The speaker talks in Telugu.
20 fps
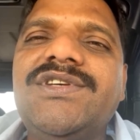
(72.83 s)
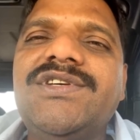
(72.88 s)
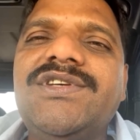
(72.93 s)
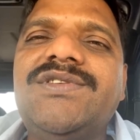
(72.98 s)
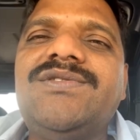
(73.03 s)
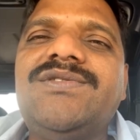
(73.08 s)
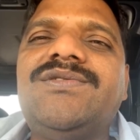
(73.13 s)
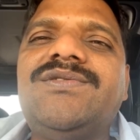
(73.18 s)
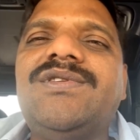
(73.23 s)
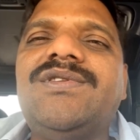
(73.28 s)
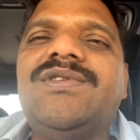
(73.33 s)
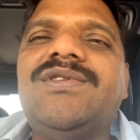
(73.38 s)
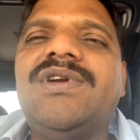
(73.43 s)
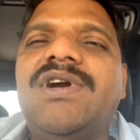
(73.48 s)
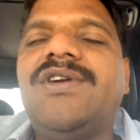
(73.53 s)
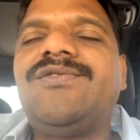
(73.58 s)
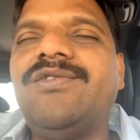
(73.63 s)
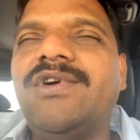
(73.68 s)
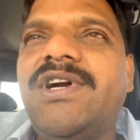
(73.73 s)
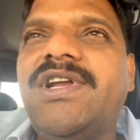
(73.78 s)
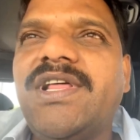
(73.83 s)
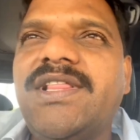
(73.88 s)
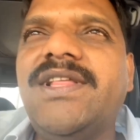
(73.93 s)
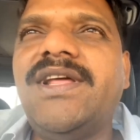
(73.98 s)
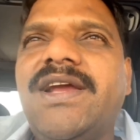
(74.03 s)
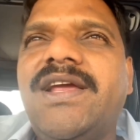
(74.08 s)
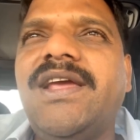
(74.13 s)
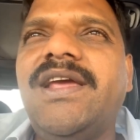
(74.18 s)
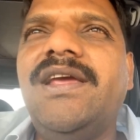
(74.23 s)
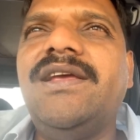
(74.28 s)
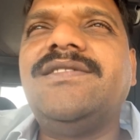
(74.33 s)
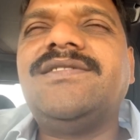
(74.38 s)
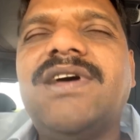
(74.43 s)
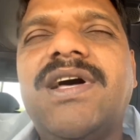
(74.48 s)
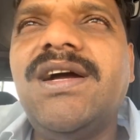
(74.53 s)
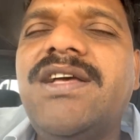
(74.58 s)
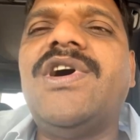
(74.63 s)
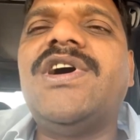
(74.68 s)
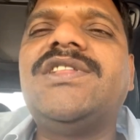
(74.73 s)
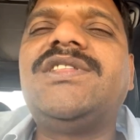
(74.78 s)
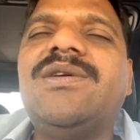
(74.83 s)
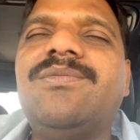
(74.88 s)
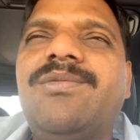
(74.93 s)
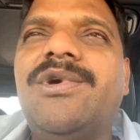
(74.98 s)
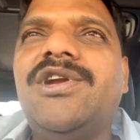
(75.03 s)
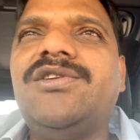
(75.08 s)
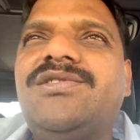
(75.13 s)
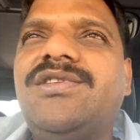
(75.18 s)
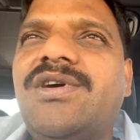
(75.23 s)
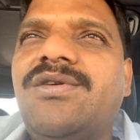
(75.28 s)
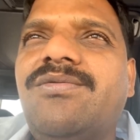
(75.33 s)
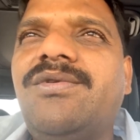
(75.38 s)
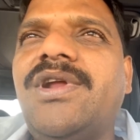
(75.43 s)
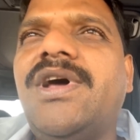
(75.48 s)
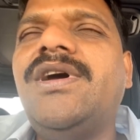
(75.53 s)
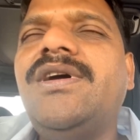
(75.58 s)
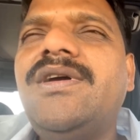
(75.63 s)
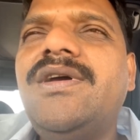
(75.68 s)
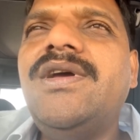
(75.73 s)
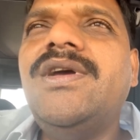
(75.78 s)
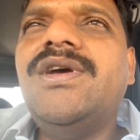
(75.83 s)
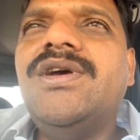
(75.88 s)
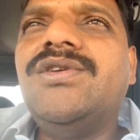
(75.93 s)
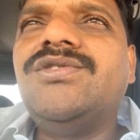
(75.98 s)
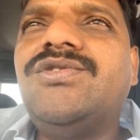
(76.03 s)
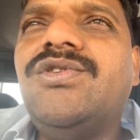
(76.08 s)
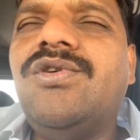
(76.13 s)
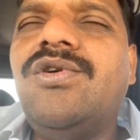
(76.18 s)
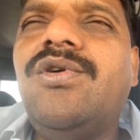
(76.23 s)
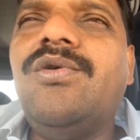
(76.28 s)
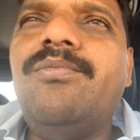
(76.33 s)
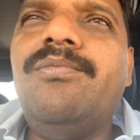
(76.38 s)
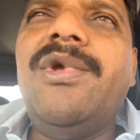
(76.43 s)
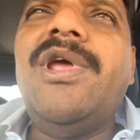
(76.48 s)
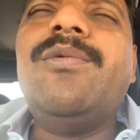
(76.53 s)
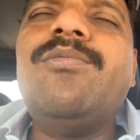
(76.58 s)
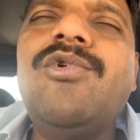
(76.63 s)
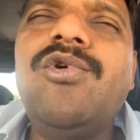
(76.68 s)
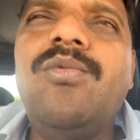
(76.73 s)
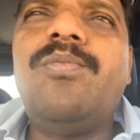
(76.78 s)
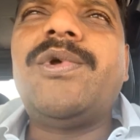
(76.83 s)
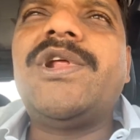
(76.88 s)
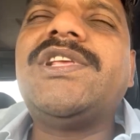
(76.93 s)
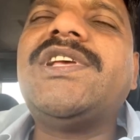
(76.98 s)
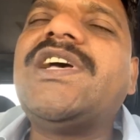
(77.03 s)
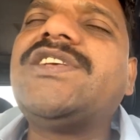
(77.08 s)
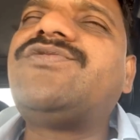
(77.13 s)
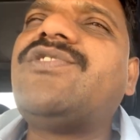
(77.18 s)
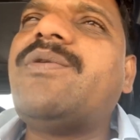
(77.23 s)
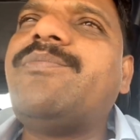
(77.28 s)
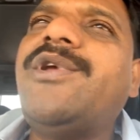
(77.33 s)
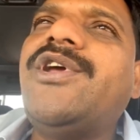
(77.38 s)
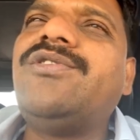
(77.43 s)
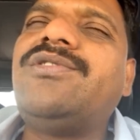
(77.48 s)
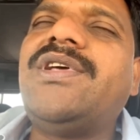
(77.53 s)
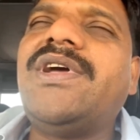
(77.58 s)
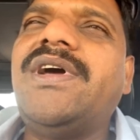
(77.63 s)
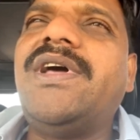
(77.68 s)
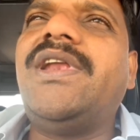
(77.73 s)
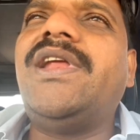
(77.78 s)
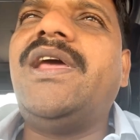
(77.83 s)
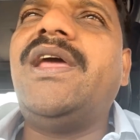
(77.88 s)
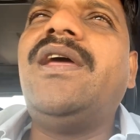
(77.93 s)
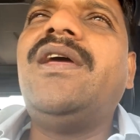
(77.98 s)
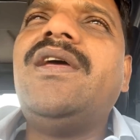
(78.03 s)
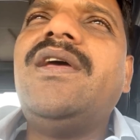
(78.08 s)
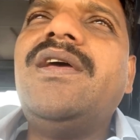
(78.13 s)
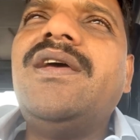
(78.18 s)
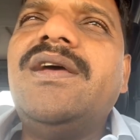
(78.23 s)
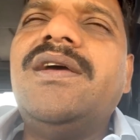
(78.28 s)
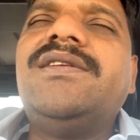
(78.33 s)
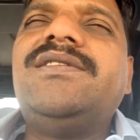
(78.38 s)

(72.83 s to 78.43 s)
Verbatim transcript: చేస్తున్నటువంటి అందరికీ స్వాగతం పలుకుతా ఉన్నా సో మేము ప్రజాస్వామ్యయుతంగానే